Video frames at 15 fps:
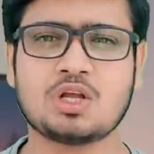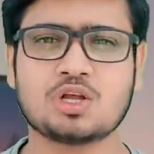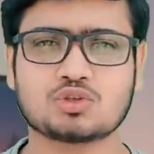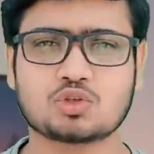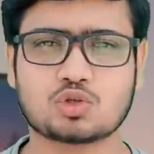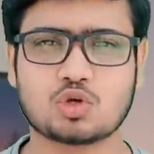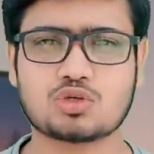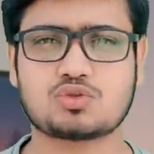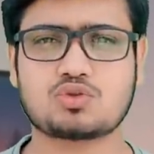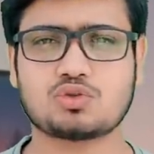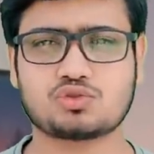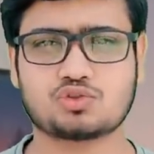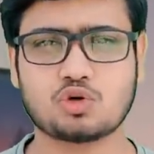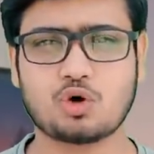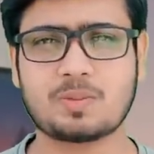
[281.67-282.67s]
तो दोस्तों
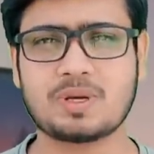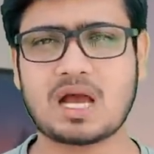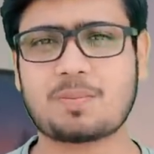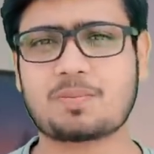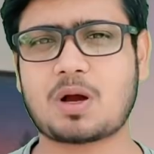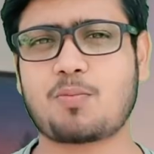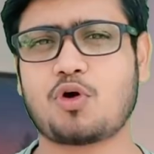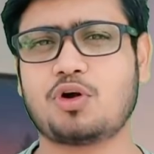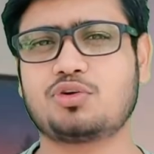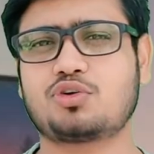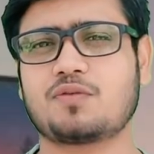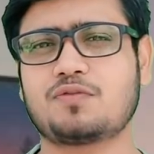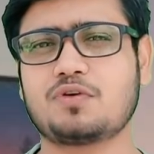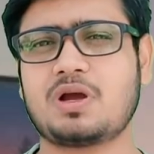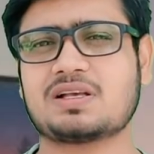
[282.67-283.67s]
जो भी आपका पॉइंट
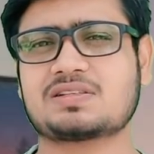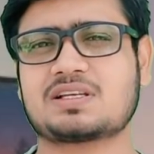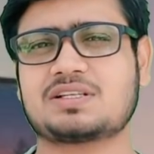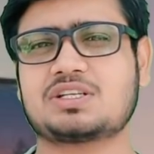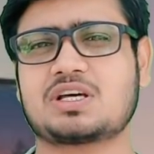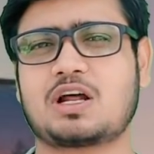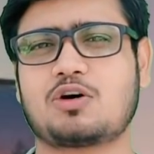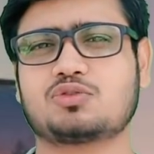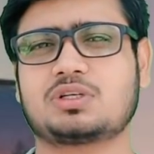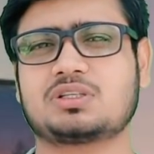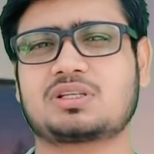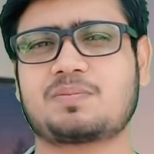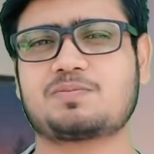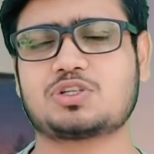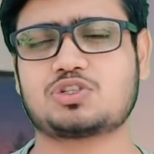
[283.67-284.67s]
ऑफ व्यू है संजय राउत की
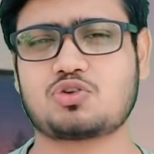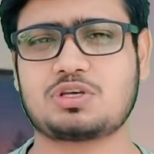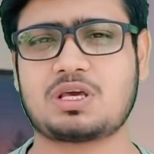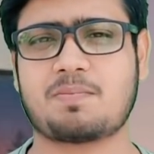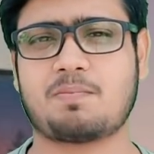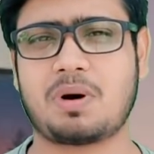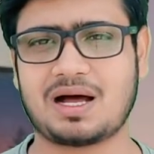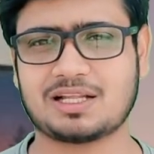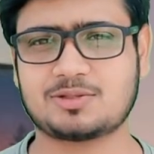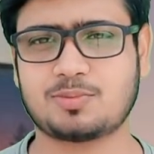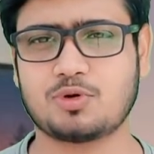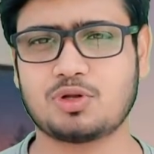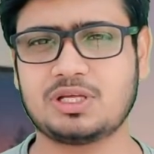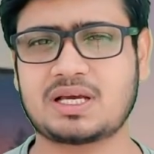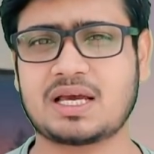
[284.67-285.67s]
तरफ से जो ये बात
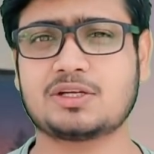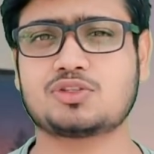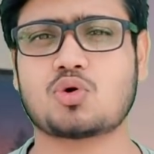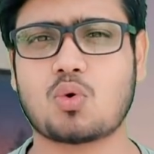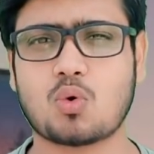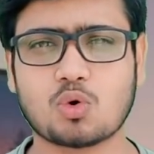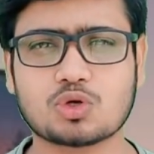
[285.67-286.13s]
बोली गई जो